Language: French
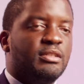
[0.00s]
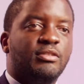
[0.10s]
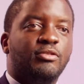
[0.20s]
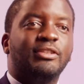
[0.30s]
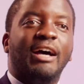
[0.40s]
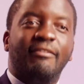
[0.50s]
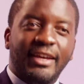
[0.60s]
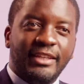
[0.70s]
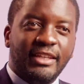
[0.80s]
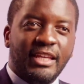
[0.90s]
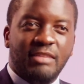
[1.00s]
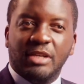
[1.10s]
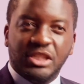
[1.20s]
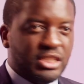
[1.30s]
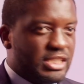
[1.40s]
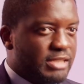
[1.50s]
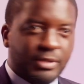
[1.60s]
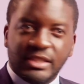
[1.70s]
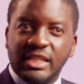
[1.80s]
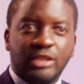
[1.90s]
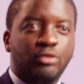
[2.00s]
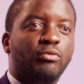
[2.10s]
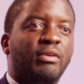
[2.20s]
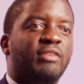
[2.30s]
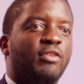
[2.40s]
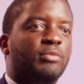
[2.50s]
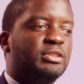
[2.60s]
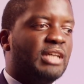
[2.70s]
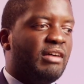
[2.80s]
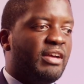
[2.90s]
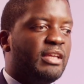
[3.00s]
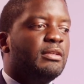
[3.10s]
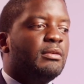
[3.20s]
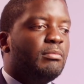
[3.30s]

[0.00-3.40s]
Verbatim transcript: euh, le travail et imaginer parce qu'il y a de nouvelles formes de travail.